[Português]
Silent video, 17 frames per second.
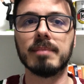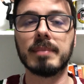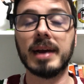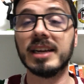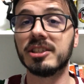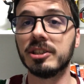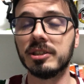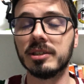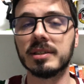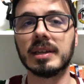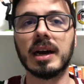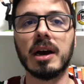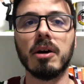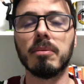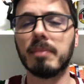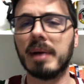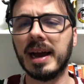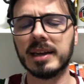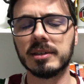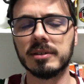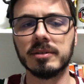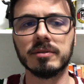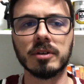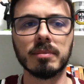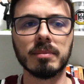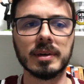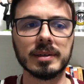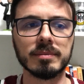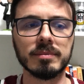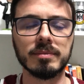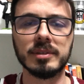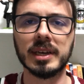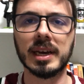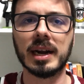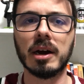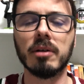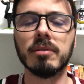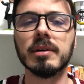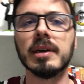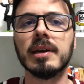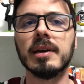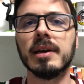marketing digital, marketing de forma geral.